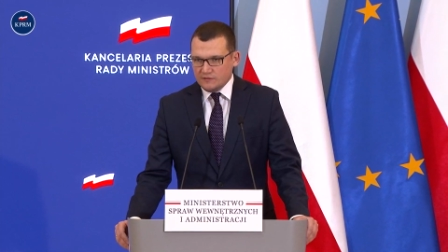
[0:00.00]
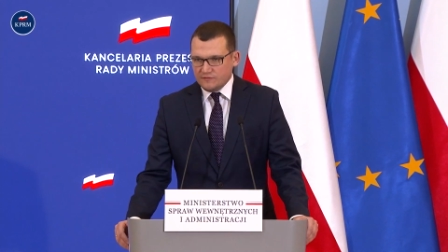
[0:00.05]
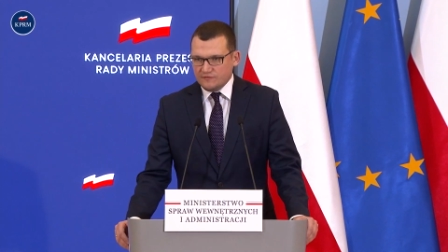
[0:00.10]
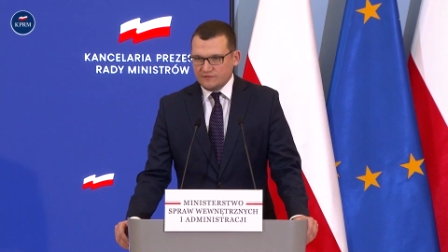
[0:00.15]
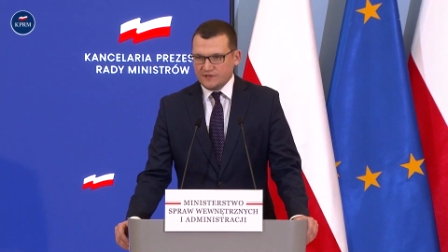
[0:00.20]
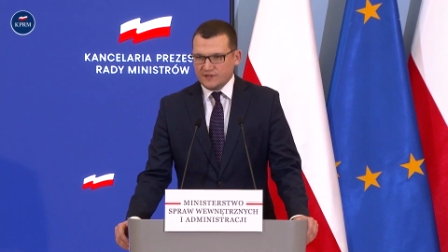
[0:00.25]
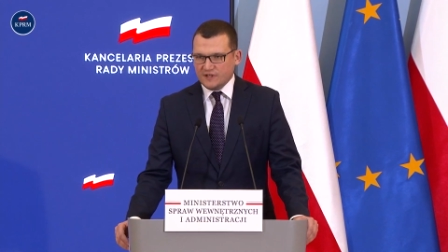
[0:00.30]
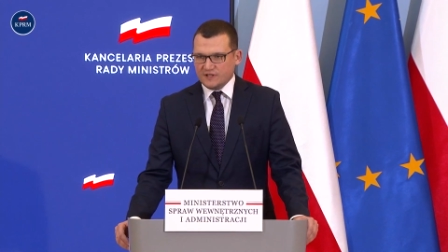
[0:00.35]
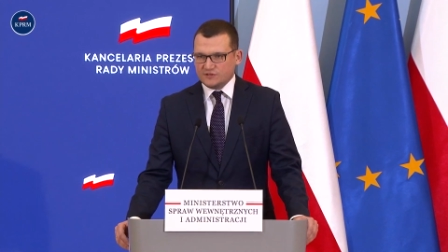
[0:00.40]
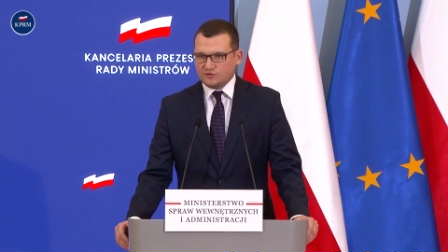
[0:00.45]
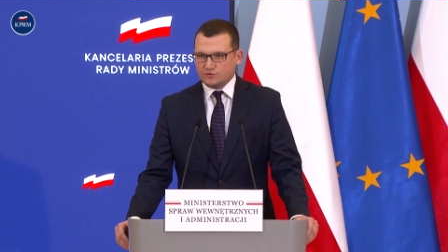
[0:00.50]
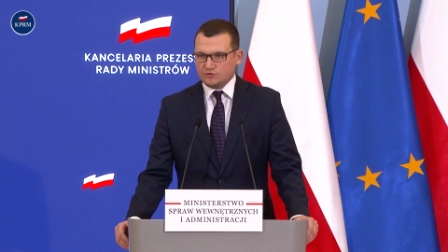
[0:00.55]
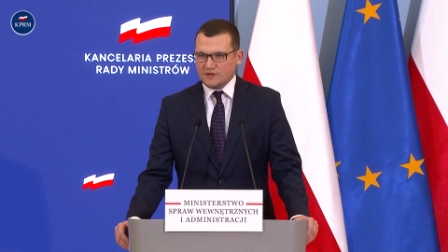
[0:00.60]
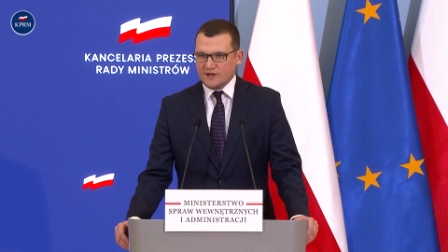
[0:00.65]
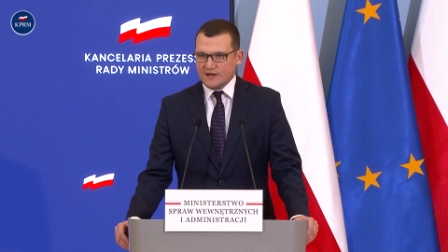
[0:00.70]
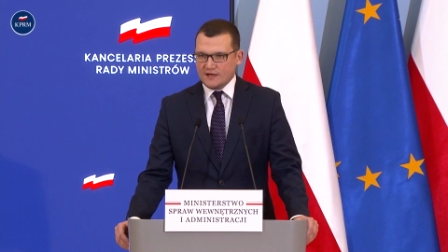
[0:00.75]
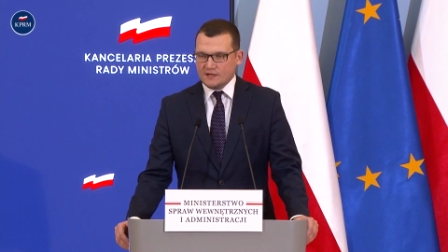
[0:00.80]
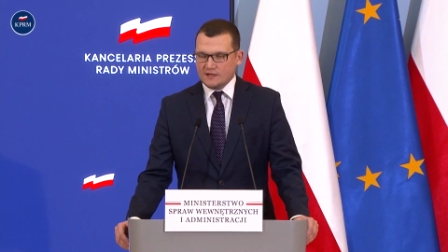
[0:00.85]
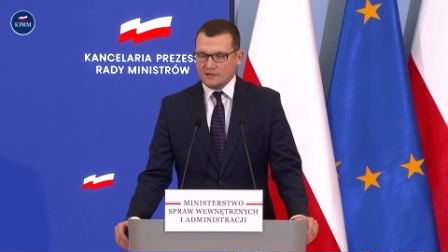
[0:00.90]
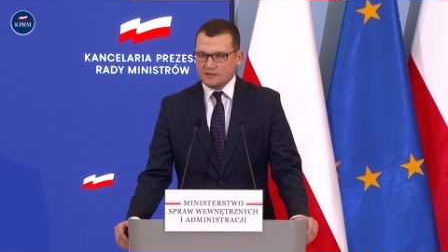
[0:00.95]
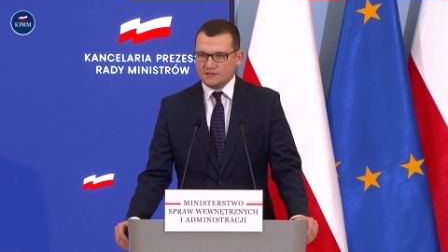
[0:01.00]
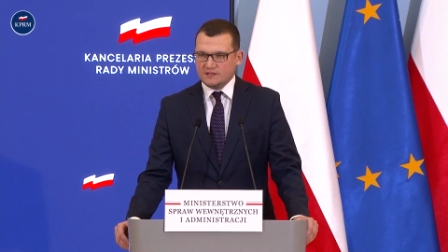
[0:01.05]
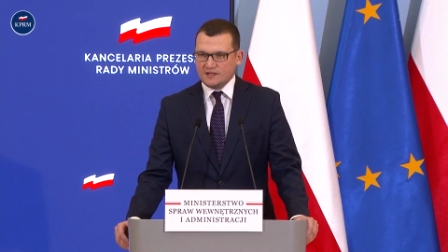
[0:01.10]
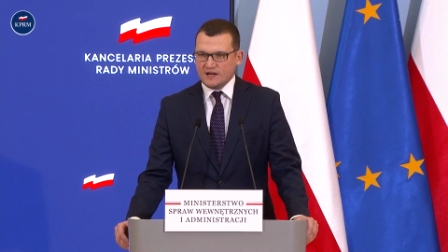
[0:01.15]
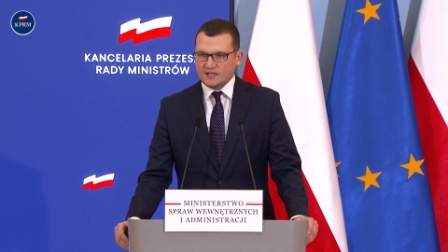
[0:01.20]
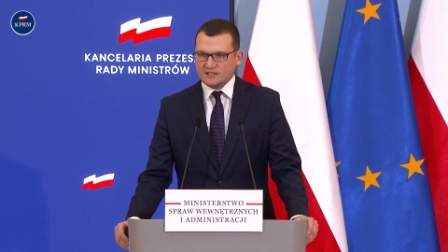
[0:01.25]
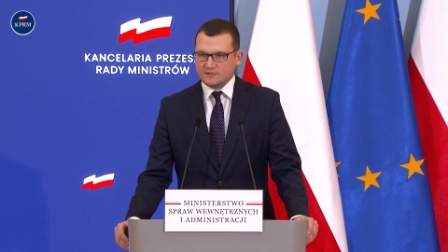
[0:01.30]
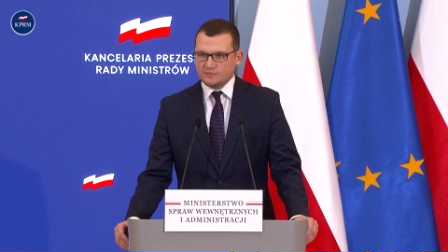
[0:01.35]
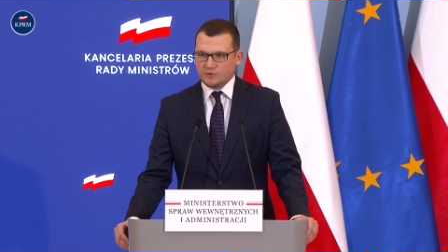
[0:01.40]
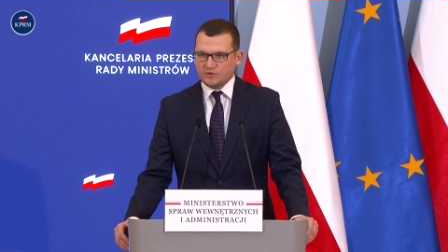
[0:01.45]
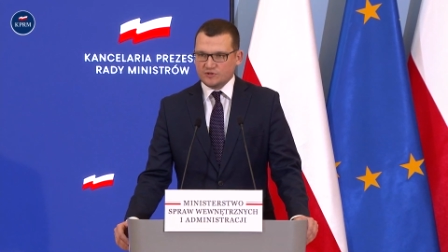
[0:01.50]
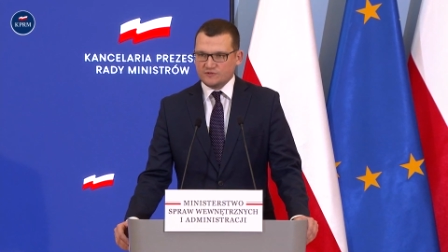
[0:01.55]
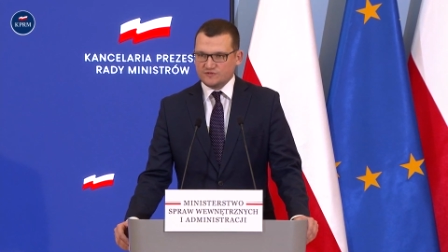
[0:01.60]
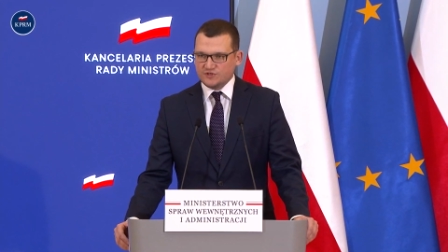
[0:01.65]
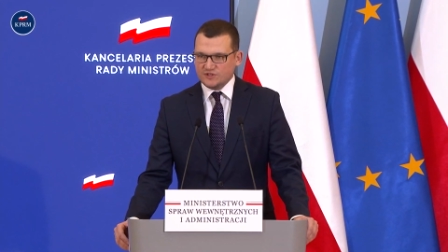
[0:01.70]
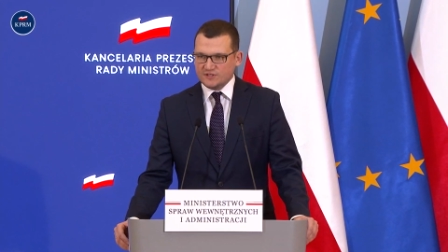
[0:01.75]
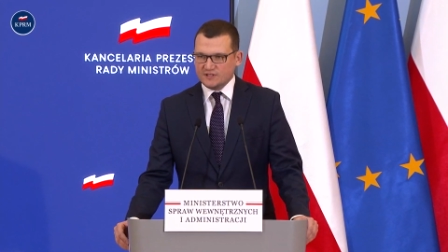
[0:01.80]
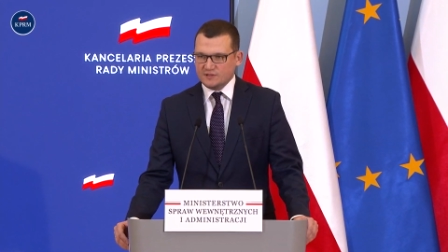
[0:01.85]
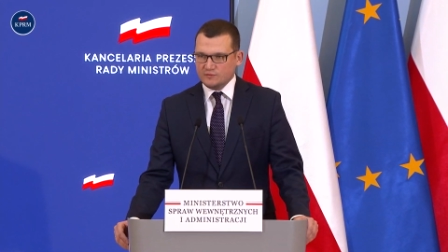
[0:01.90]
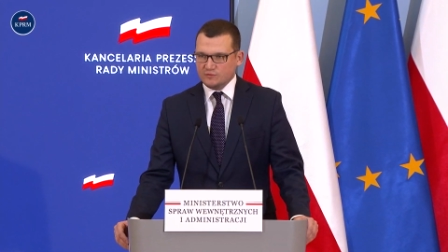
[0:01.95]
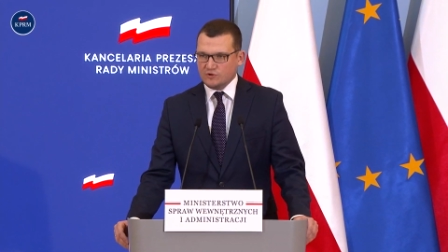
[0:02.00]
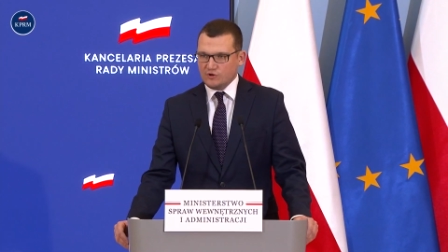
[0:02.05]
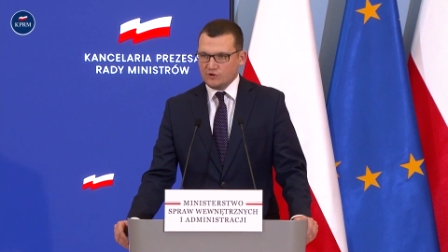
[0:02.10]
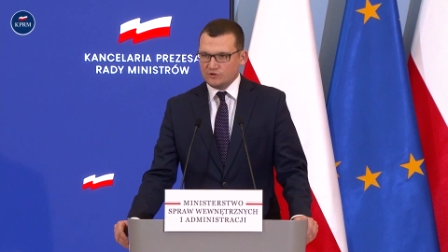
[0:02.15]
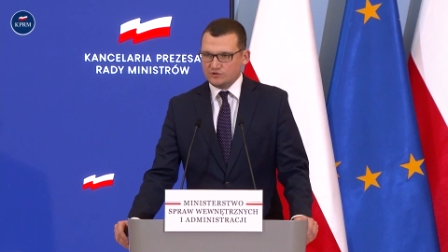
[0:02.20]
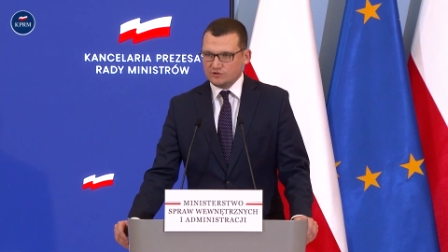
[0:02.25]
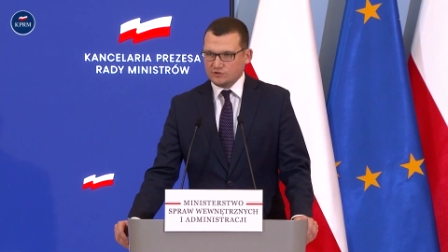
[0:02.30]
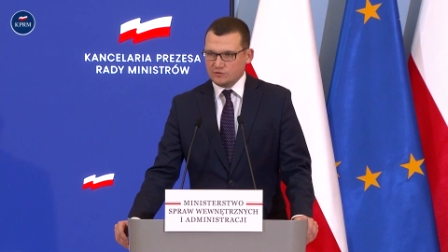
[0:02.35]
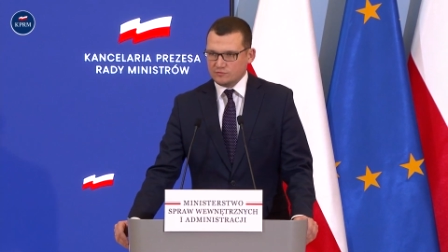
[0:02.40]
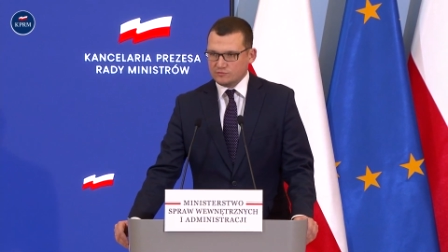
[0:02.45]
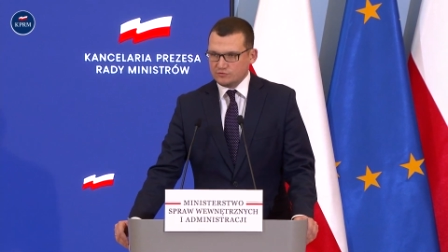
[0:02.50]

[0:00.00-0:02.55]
finansuje transport wszystkim uchodźcom,